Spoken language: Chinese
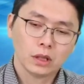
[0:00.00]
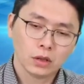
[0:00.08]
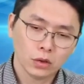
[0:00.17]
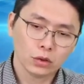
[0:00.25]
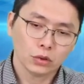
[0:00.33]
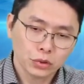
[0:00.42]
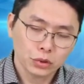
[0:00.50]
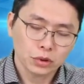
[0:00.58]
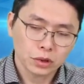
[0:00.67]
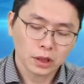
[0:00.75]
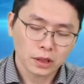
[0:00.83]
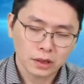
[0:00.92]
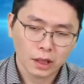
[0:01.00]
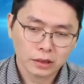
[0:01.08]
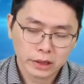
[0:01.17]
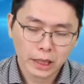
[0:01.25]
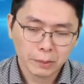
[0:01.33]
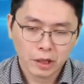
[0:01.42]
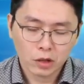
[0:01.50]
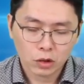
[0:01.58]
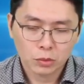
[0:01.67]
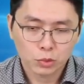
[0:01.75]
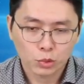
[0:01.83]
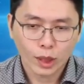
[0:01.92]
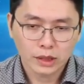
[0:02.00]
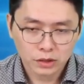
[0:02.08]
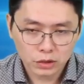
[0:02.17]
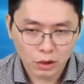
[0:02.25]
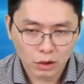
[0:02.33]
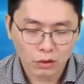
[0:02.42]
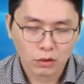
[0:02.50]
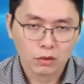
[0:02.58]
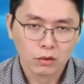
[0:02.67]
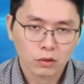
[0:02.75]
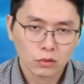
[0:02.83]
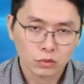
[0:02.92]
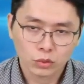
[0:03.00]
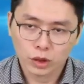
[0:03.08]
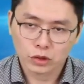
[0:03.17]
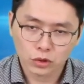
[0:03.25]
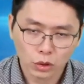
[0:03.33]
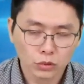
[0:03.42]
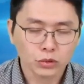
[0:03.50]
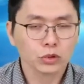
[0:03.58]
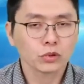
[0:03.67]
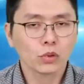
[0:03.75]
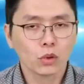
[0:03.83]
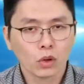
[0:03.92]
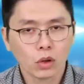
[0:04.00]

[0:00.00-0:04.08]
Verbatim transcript: 陆续等到财报公布完之后，5月中旬过